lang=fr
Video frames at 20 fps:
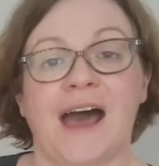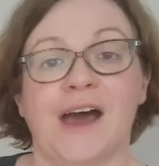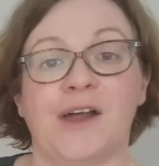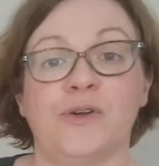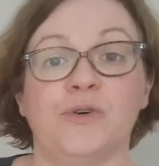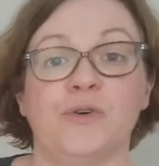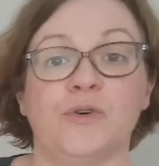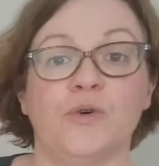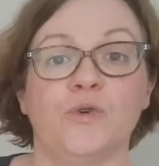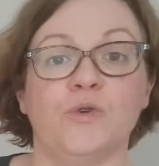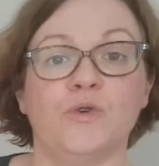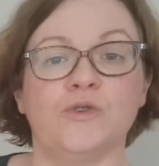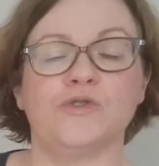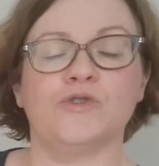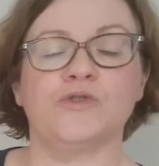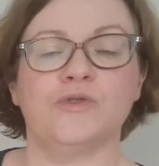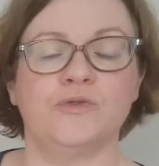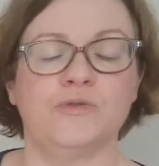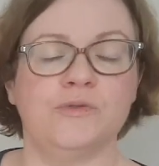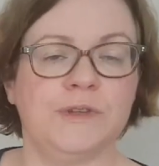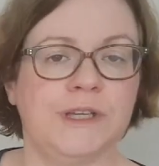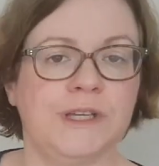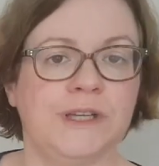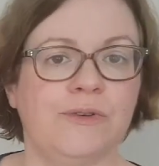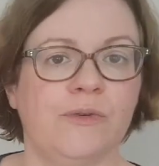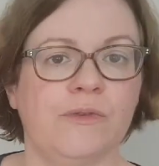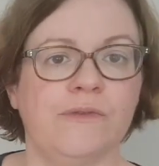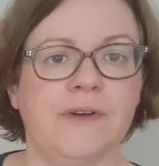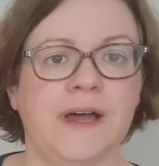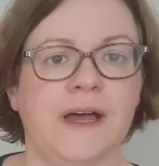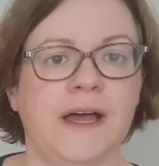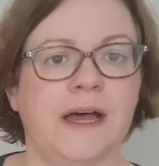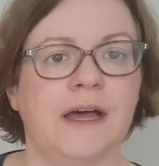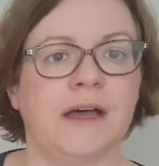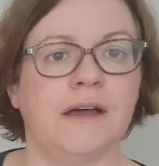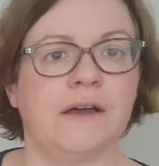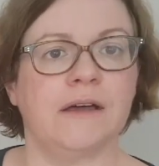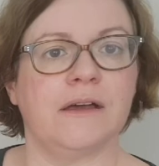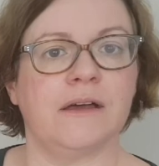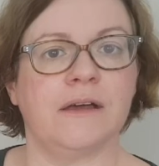Alors aujourd'hui, on va
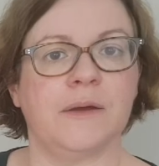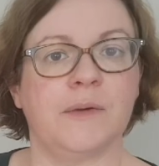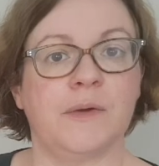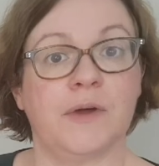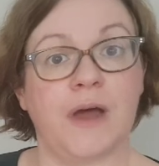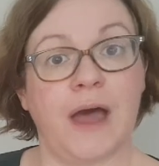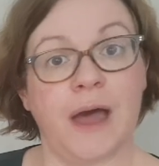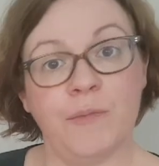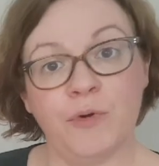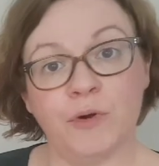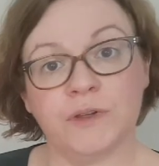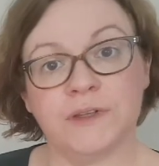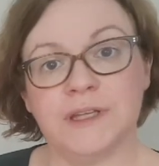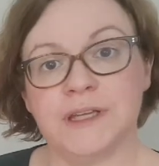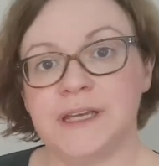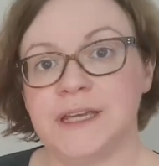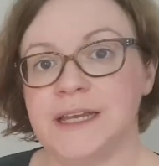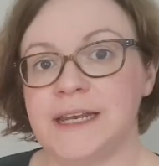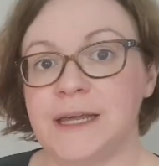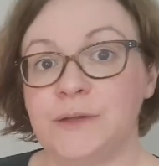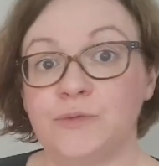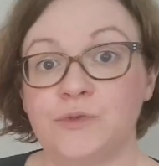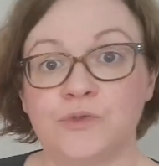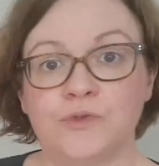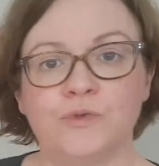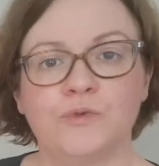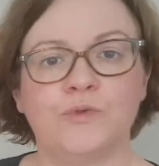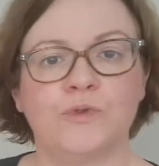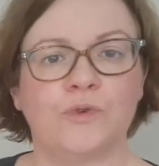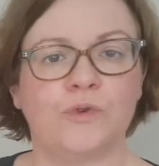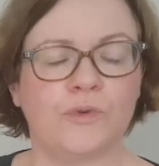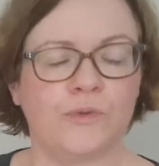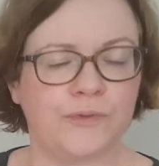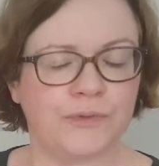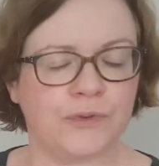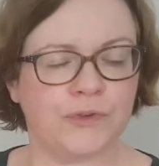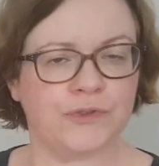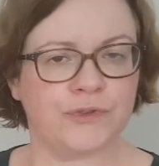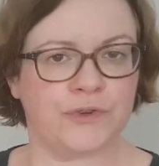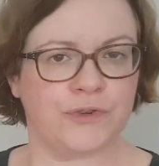euh, aborder la notion de
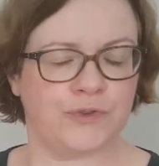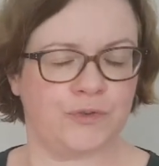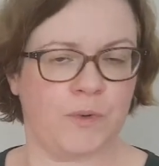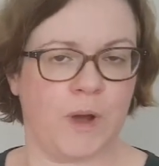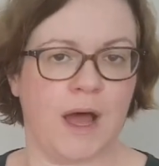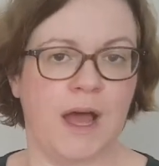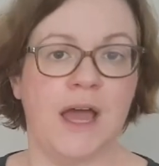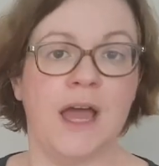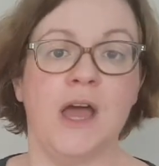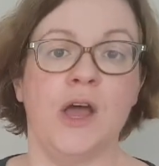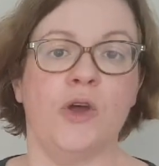confiance en soi.